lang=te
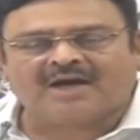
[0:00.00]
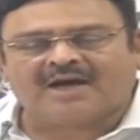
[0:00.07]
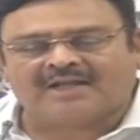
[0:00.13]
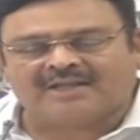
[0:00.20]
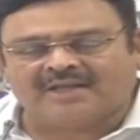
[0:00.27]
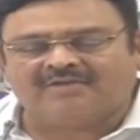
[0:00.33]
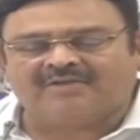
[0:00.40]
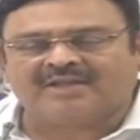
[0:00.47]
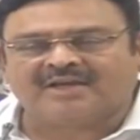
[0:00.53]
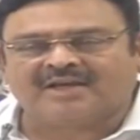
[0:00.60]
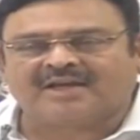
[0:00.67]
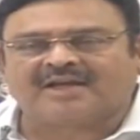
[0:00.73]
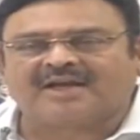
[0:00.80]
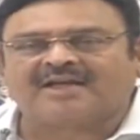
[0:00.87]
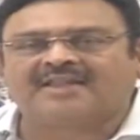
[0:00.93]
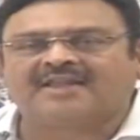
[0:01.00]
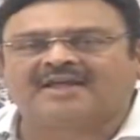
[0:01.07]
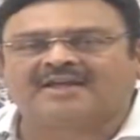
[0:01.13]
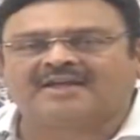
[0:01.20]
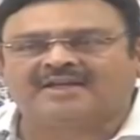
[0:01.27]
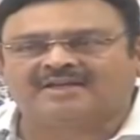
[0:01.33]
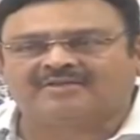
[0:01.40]
అదేవిధంగా
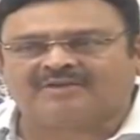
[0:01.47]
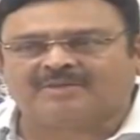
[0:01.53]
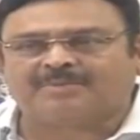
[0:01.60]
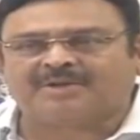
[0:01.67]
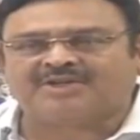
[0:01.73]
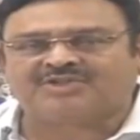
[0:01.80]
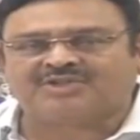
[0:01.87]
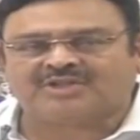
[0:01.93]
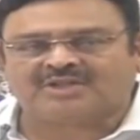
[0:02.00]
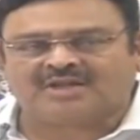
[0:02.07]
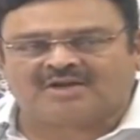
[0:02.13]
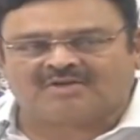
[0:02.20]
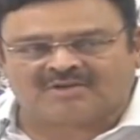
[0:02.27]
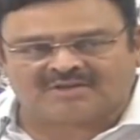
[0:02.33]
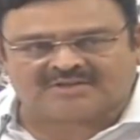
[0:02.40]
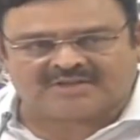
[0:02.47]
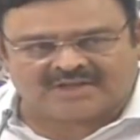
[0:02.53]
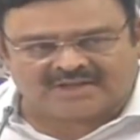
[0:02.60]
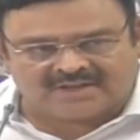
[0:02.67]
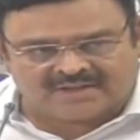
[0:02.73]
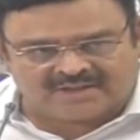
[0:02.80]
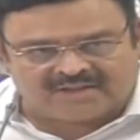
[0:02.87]
రాజధాని లేనటువంటి పరిస్థితి రావడం
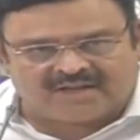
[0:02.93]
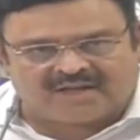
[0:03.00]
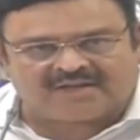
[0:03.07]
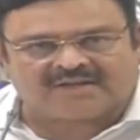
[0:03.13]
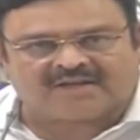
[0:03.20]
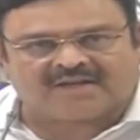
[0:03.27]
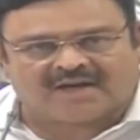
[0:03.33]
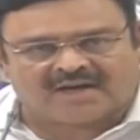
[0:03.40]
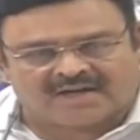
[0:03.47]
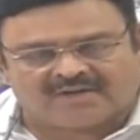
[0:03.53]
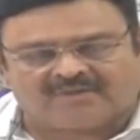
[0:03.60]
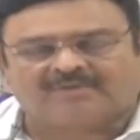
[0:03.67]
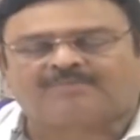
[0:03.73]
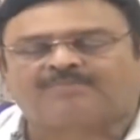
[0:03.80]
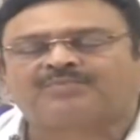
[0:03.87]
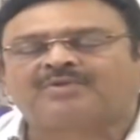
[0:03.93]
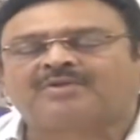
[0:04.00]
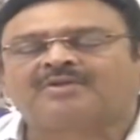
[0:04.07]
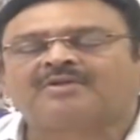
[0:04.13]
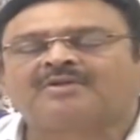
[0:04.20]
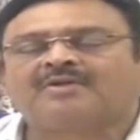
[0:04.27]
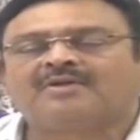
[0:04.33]
జరిగింది దానికి కారణం
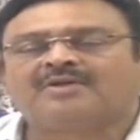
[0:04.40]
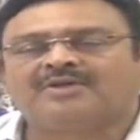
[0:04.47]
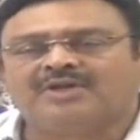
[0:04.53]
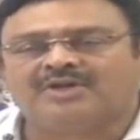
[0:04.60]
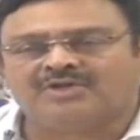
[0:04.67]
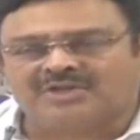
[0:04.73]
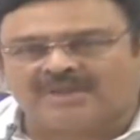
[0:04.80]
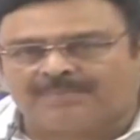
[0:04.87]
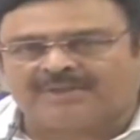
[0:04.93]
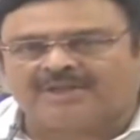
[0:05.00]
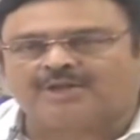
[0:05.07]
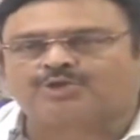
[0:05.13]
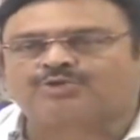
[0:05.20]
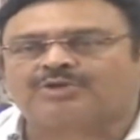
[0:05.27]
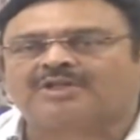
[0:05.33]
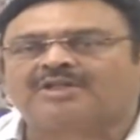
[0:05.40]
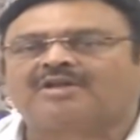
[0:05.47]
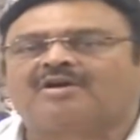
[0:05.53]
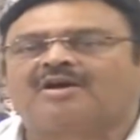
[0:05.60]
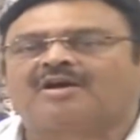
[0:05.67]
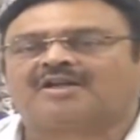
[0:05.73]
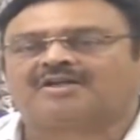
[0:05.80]
నేను చెప్పదలుచుకున్నది
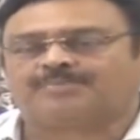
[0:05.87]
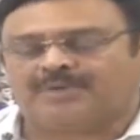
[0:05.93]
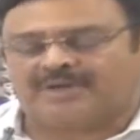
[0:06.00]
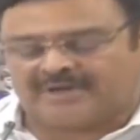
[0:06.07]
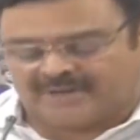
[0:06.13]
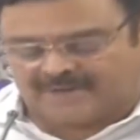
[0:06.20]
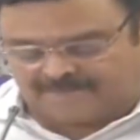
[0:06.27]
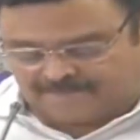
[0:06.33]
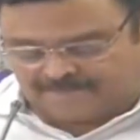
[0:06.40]
కాంగ్రెస్ పార్టీ